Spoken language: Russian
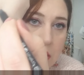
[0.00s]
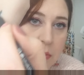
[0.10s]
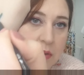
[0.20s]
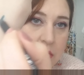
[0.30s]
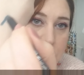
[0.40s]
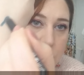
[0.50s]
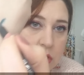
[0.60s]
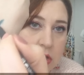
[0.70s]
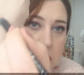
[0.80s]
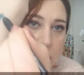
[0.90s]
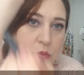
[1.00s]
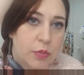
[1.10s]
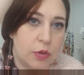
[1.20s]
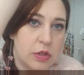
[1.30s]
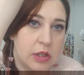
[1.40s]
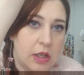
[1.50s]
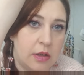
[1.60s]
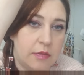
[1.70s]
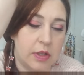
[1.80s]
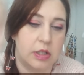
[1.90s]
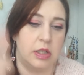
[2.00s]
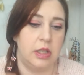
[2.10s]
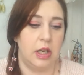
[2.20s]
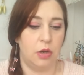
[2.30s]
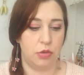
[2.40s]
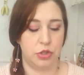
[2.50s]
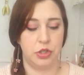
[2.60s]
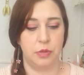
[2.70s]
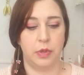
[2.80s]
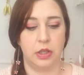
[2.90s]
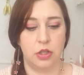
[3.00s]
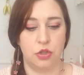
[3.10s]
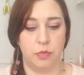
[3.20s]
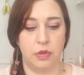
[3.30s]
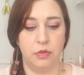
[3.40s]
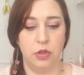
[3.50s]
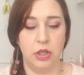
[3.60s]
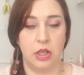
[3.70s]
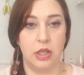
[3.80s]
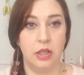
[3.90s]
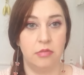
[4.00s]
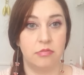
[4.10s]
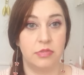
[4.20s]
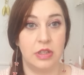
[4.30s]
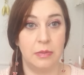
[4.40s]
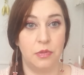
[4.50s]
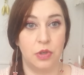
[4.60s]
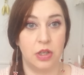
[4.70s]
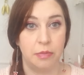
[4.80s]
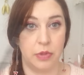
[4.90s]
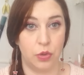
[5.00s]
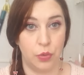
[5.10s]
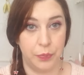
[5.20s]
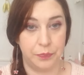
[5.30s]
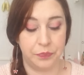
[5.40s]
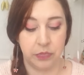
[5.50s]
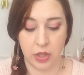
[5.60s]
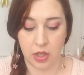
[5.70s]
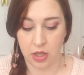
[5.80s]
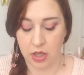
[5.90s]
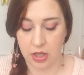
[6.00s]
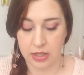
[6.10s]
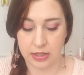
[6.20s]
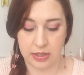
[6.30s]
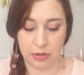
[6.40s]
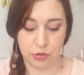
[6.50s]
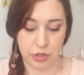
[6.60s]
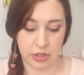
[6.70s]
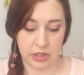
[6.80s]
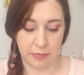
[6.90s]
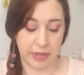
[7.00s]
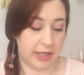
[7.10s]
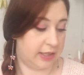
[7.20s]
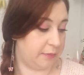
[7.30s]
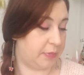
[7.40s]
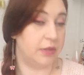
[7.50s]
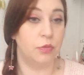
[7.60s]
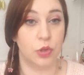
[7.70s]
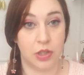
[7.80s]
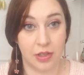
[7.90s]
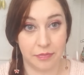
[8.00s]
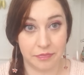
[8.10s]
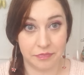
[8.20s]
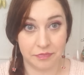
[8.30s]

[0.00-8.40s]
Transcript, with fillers: превосходит цену просто в разы. Я очень этим карандашом довольна и всем его рекомендую. Следующая тема это подводки.